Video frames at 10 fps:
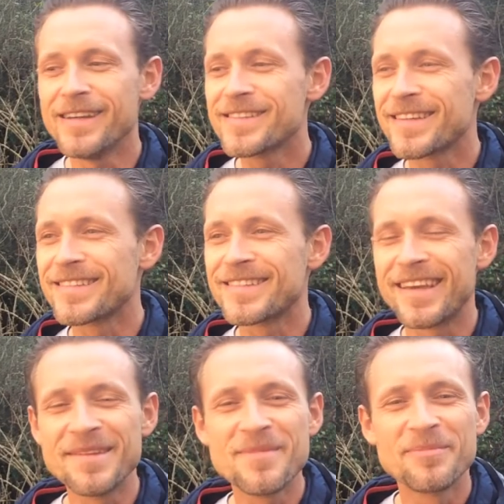heißes
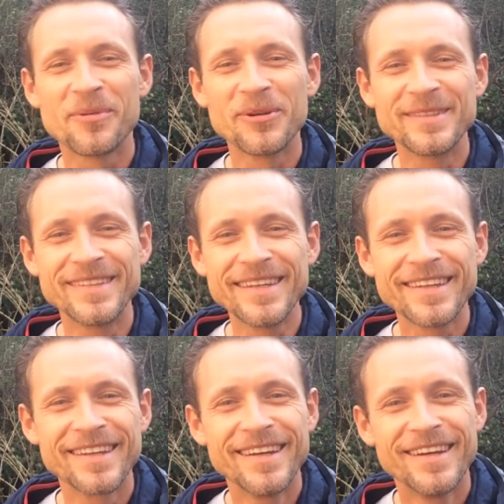Thema,
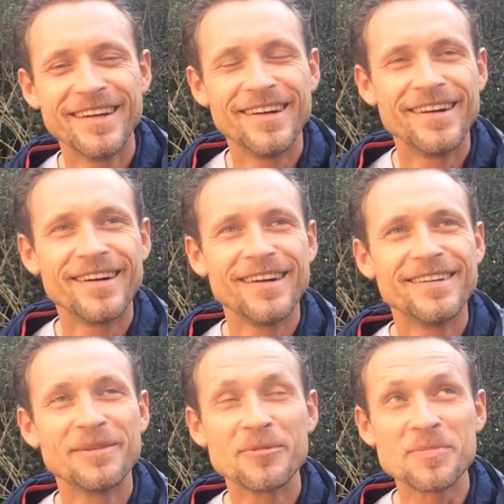Politik.
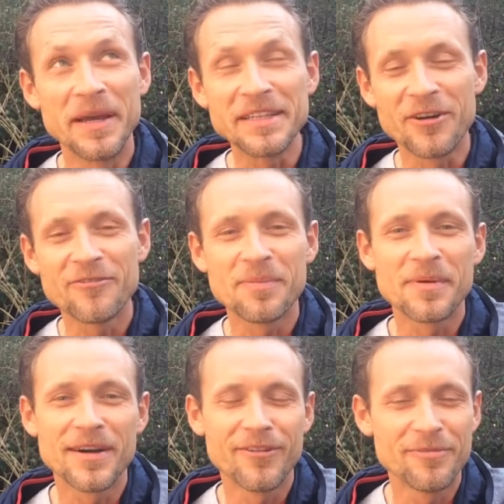Äh, da muss man echt auf,
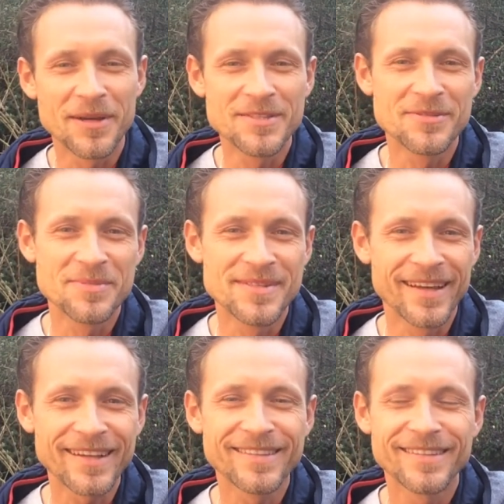aufpassen, was man
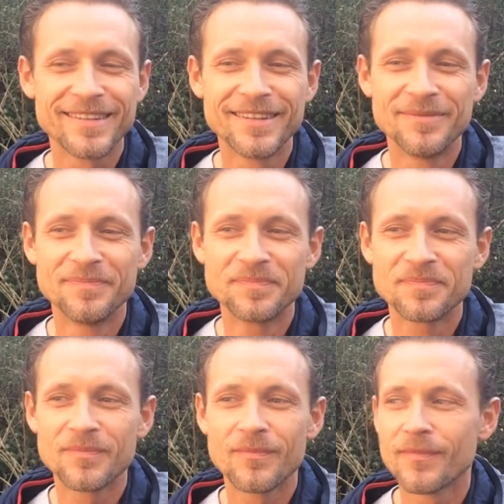sagt. Ähm,
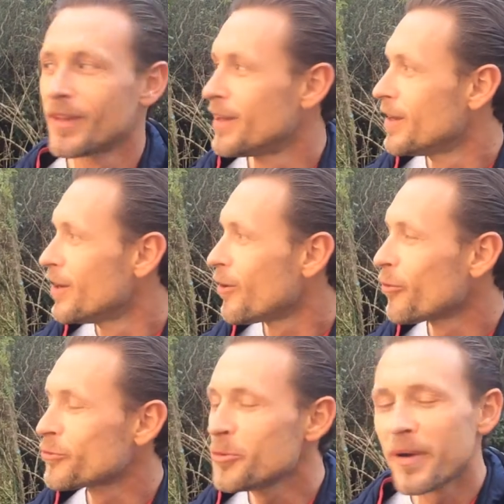
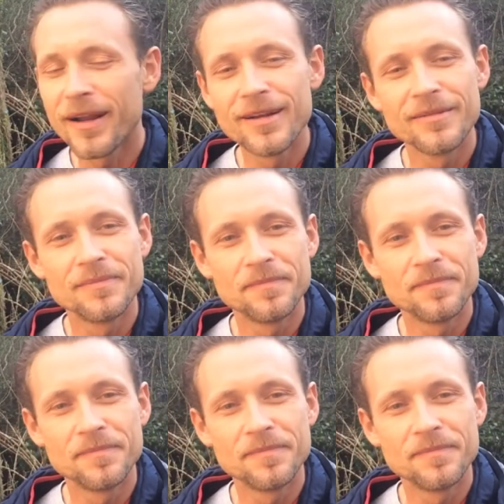und überall